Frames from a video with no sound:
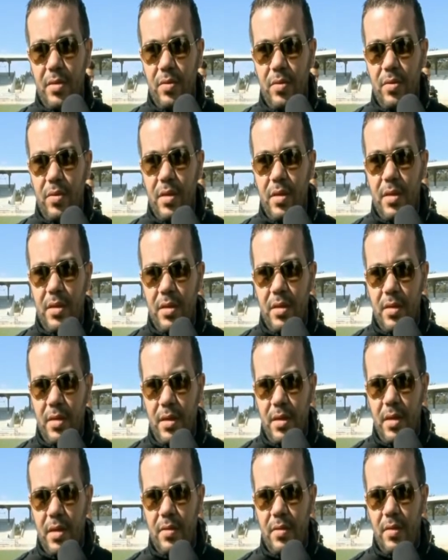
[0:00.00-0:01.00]
دونك
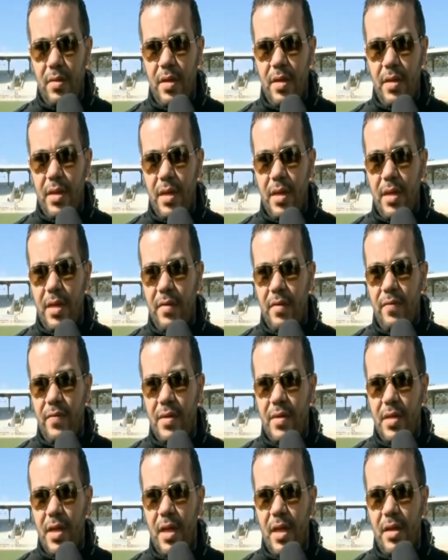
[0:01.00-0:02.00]
الغازون هذايا
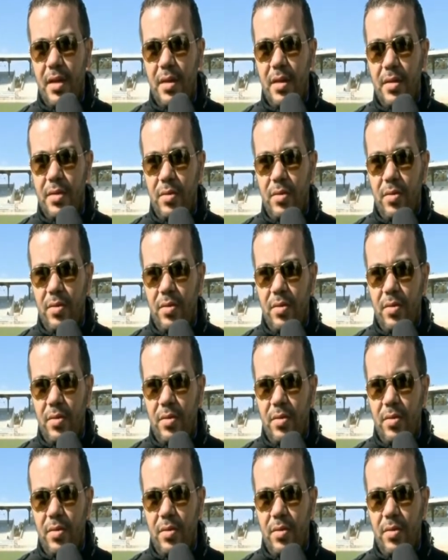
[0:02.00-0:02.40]
في السخانه